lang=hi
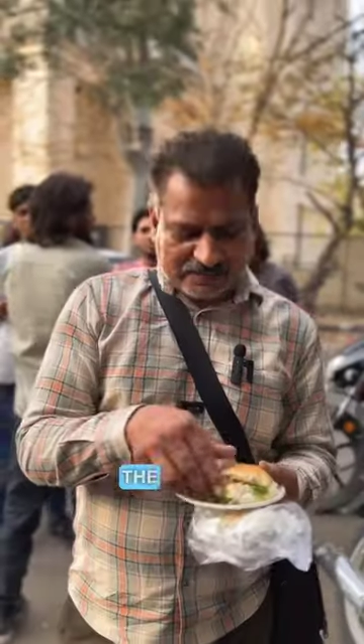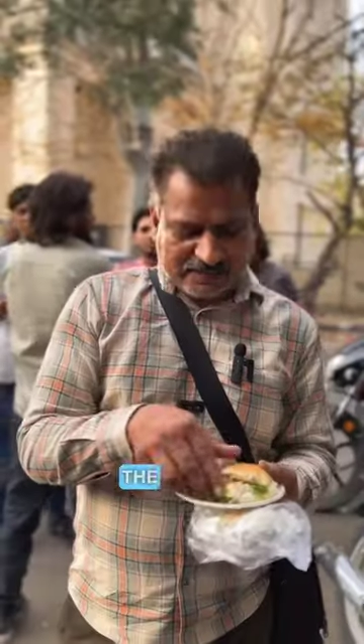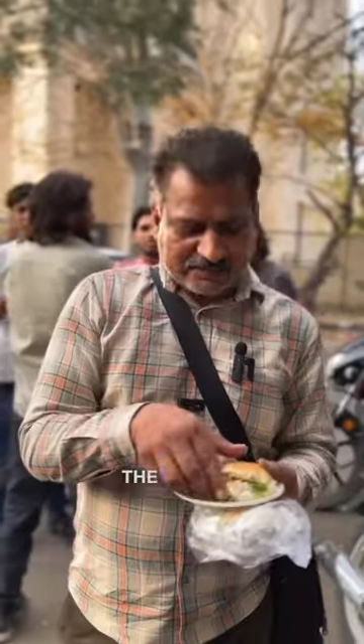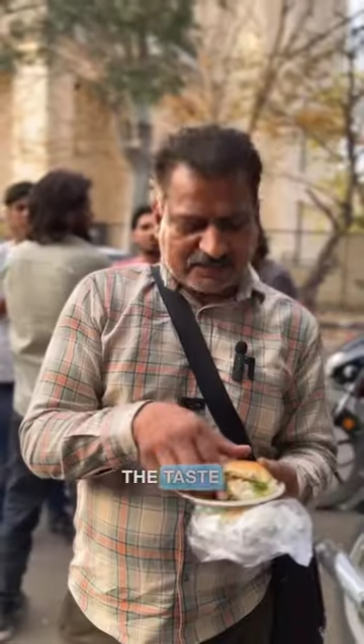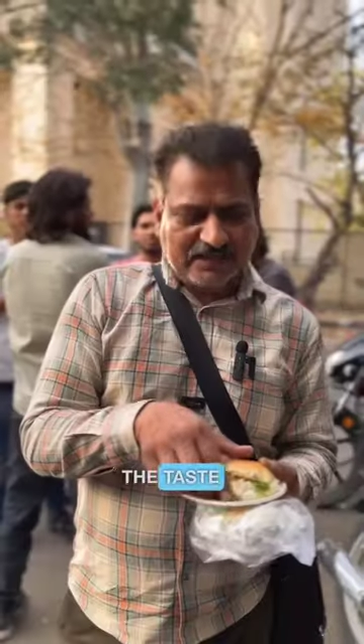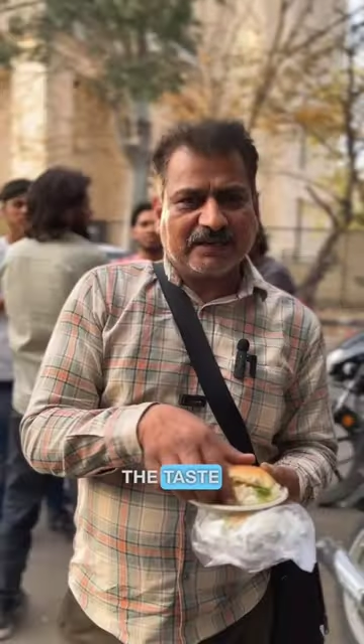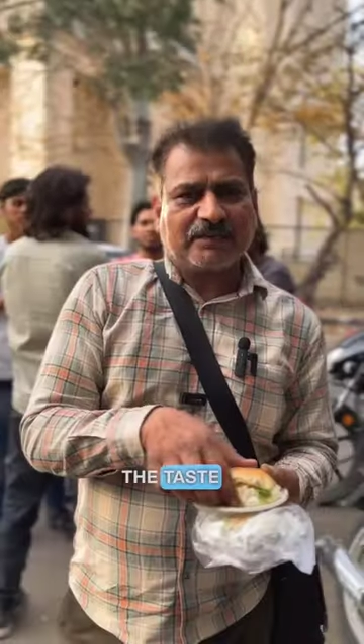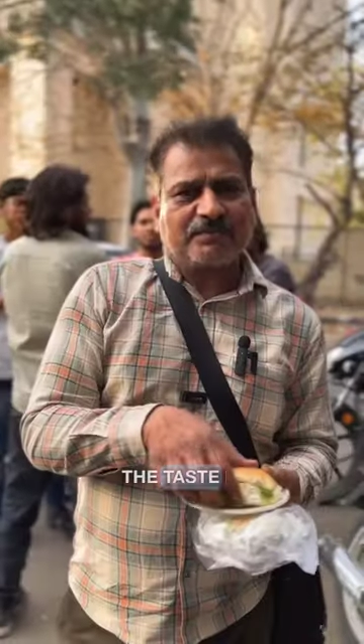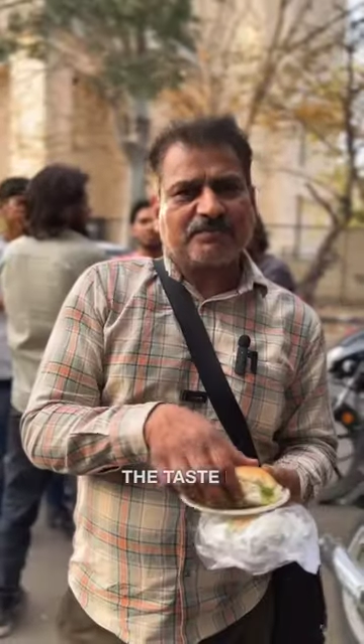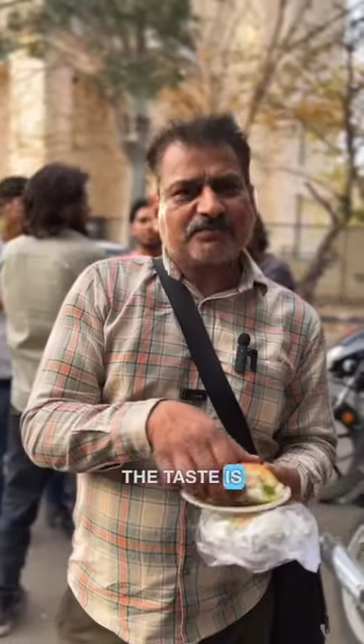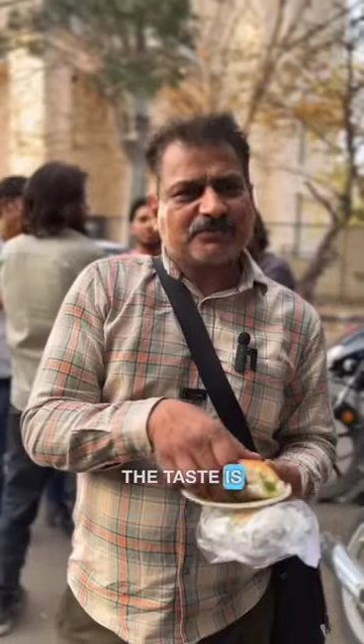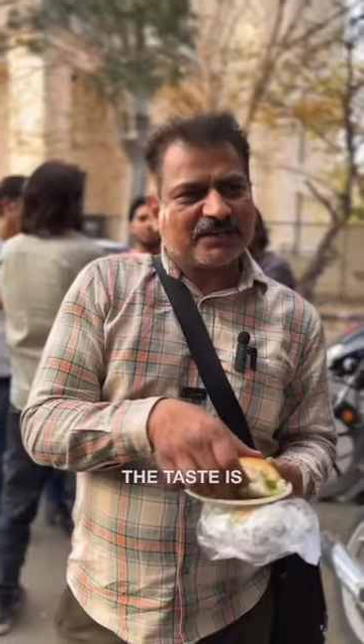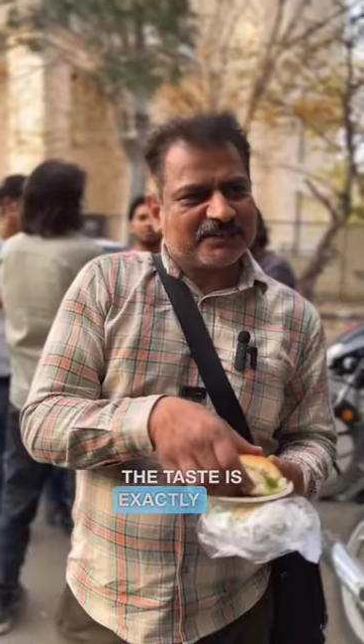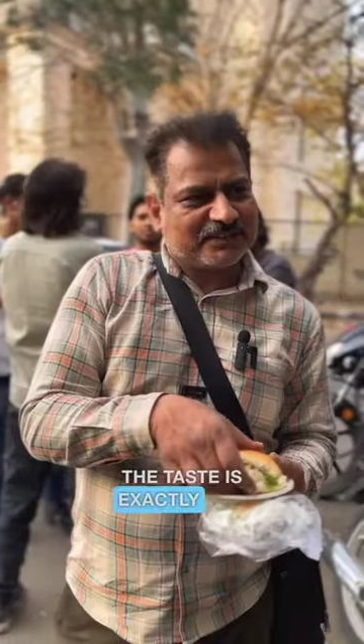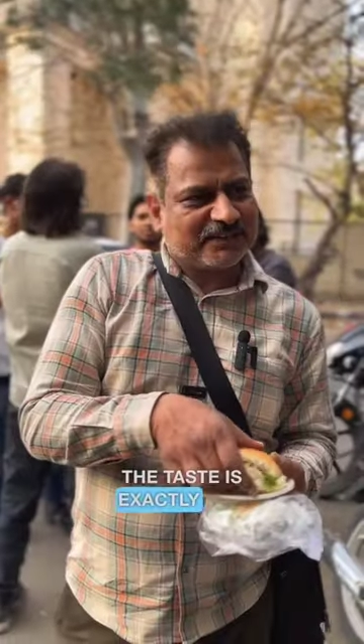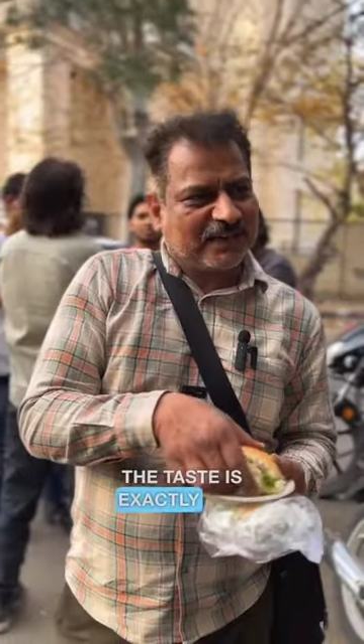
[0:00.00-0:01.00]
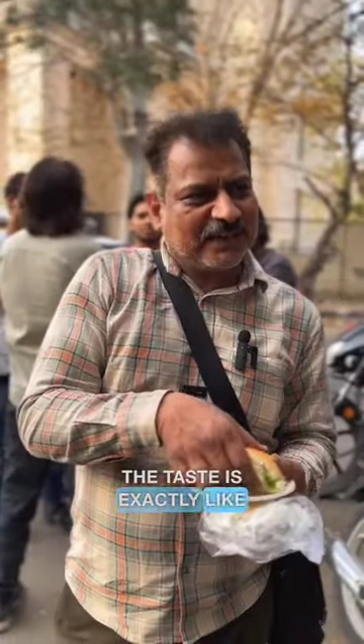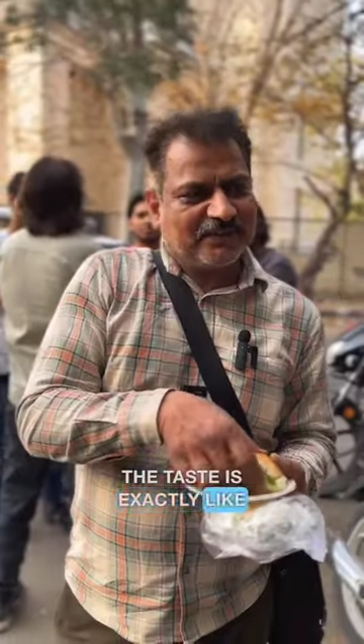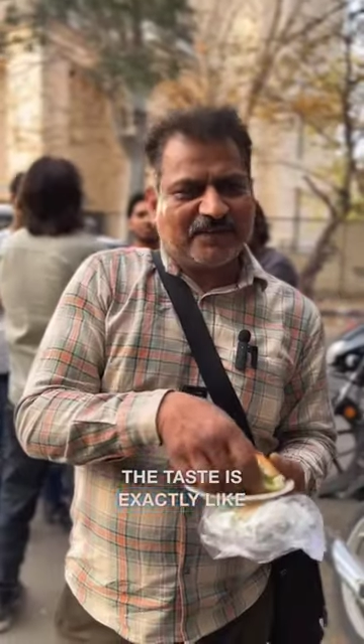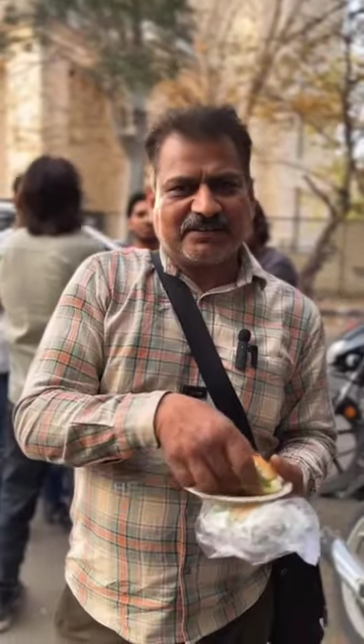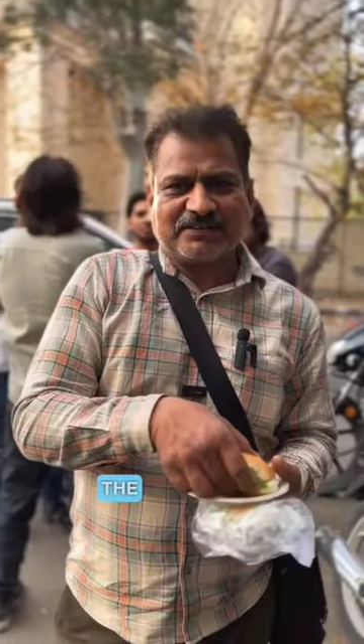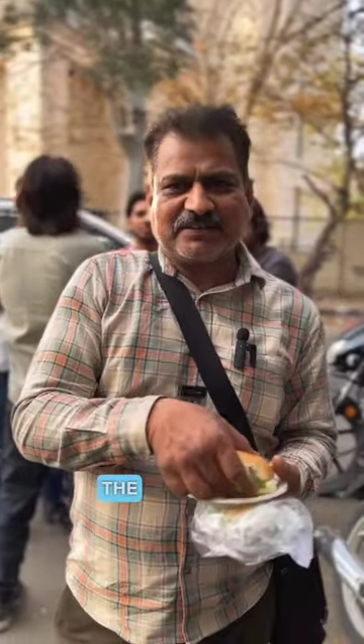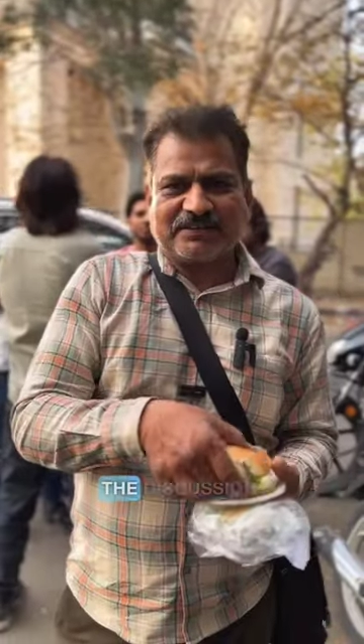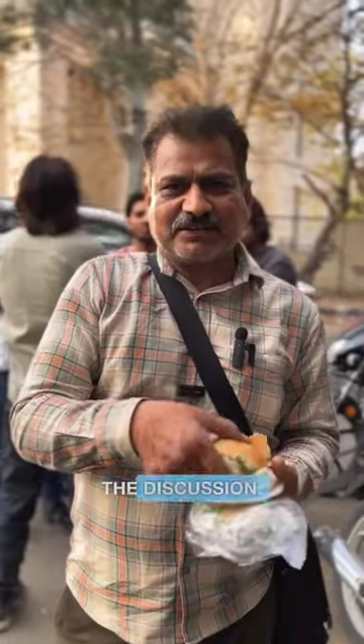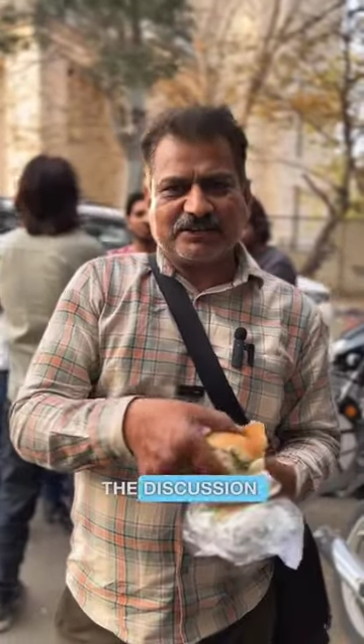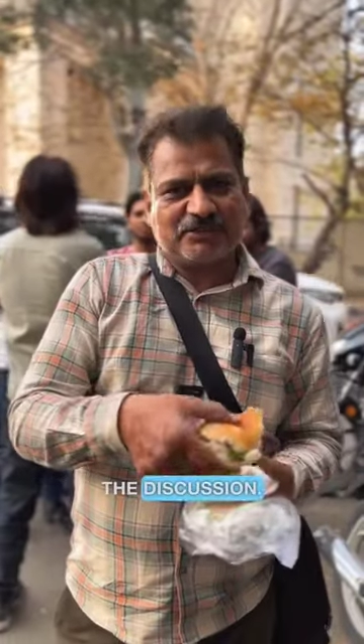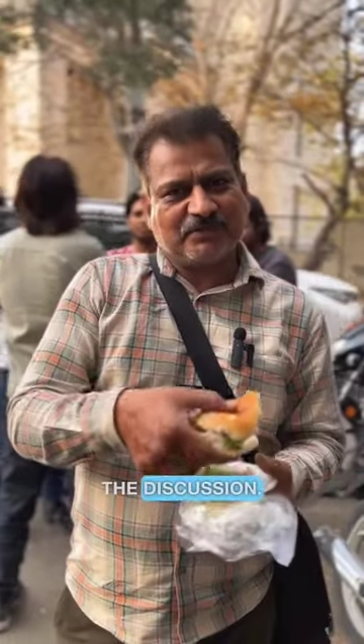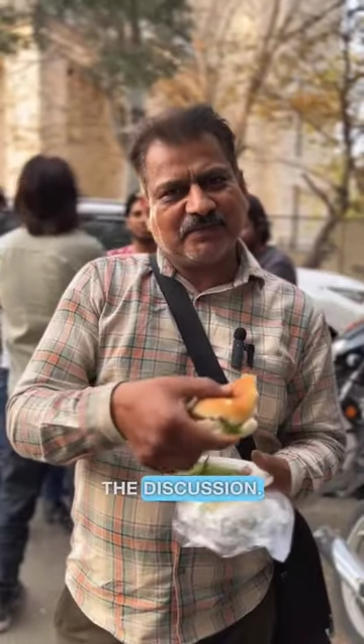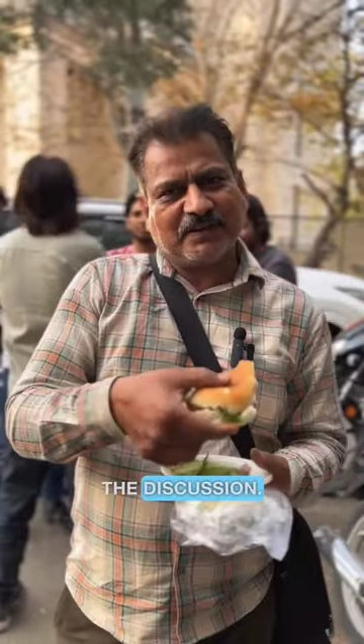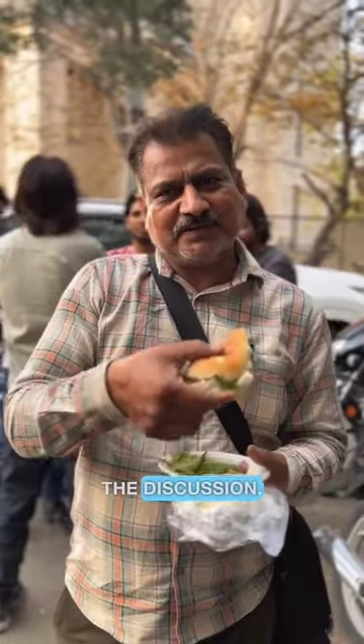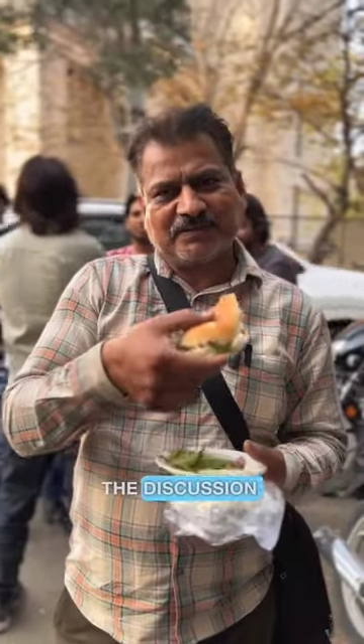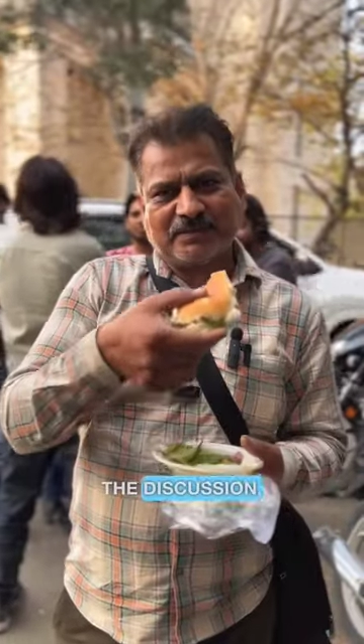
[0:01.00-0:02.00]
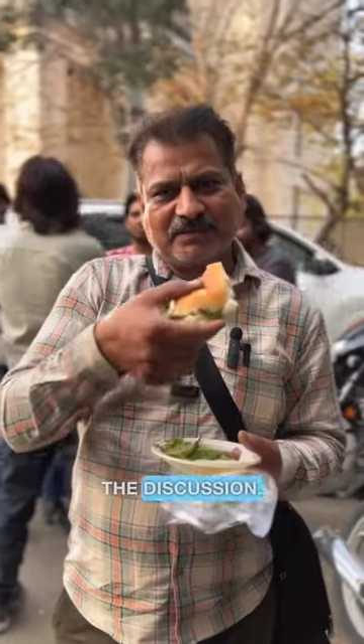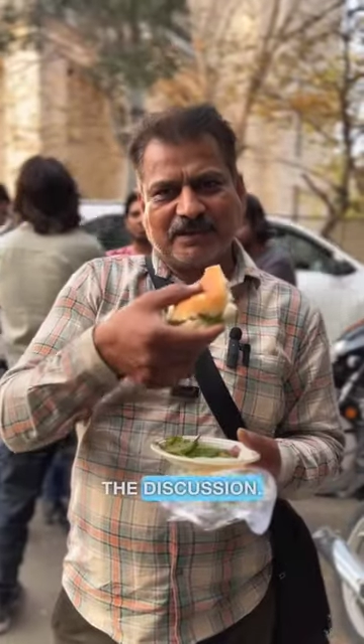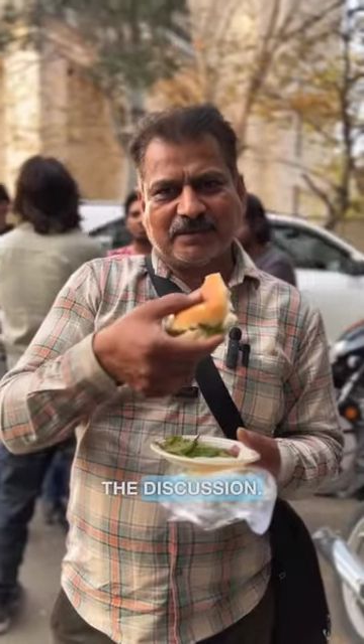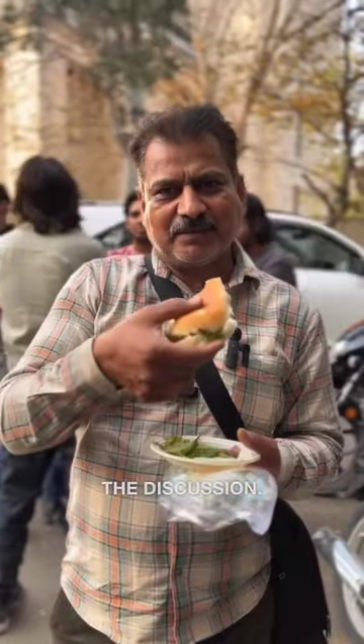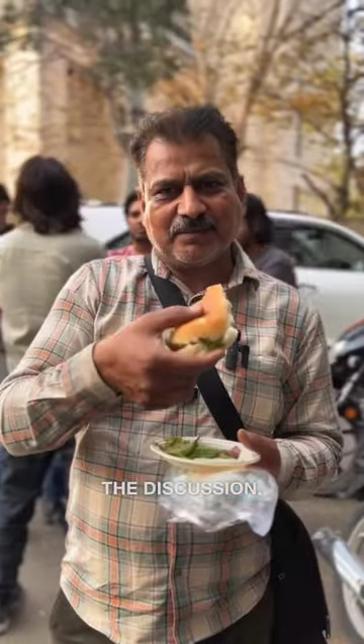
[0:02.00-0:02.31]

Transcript: जैसा चर्चा है वैसा टेस्ट भी वैसा ही है